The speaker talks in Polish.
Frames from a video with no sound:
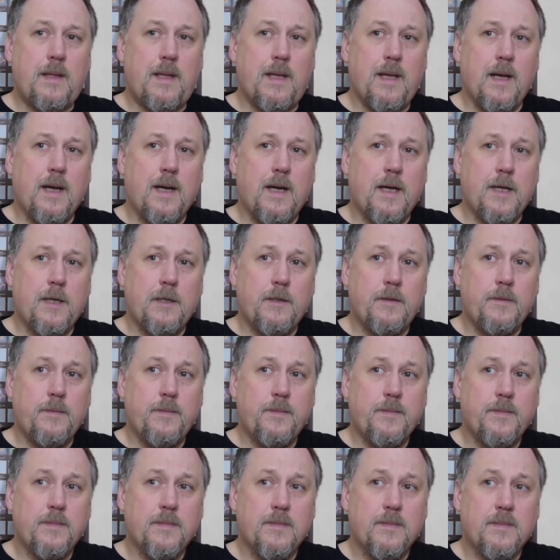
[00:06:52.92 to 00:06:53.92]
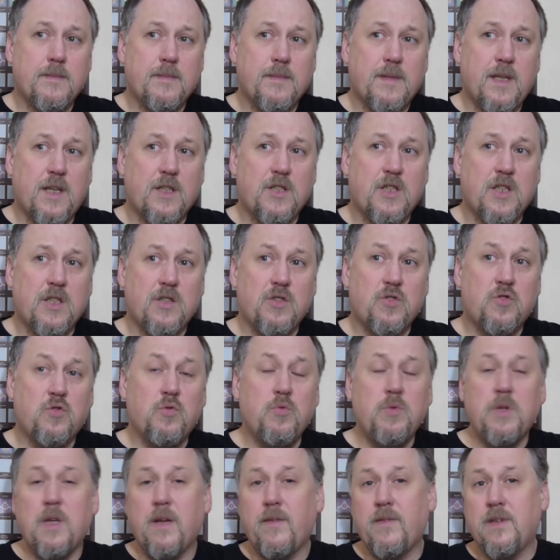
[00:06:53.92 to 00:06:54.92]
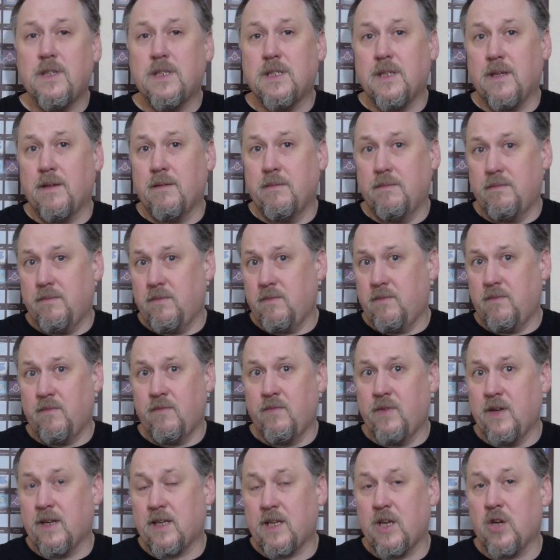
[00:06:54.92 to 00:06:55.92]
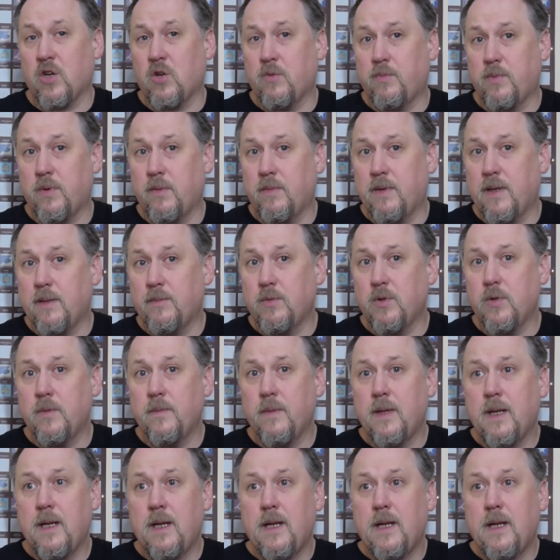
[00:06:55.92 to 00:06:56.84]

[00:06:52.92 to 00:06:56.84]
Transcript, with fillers: E, także tu nie widzę wielkiego problemu.